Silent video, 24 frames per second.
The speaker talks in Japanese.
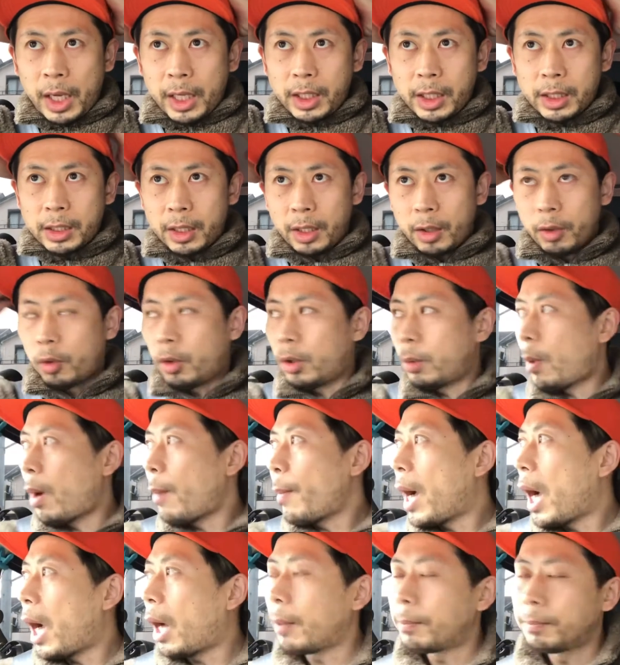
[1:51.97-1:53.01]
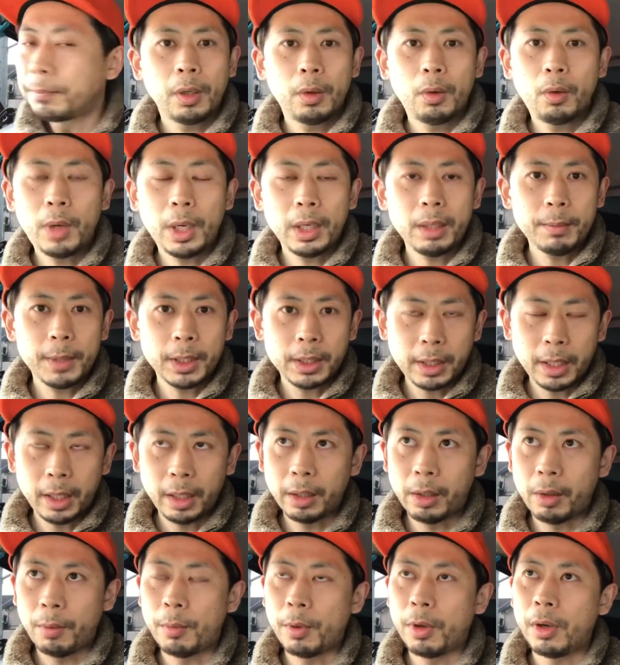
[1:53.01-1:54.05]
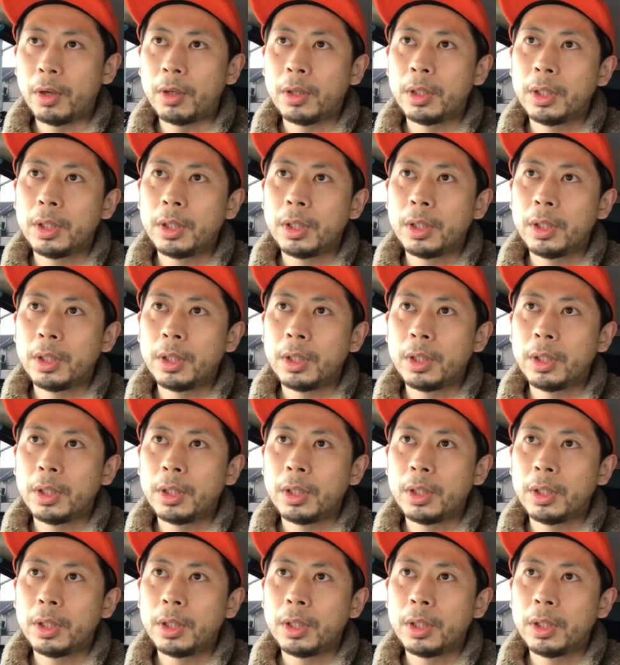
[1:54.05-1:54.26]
いですけどこのまま終わりますけれども、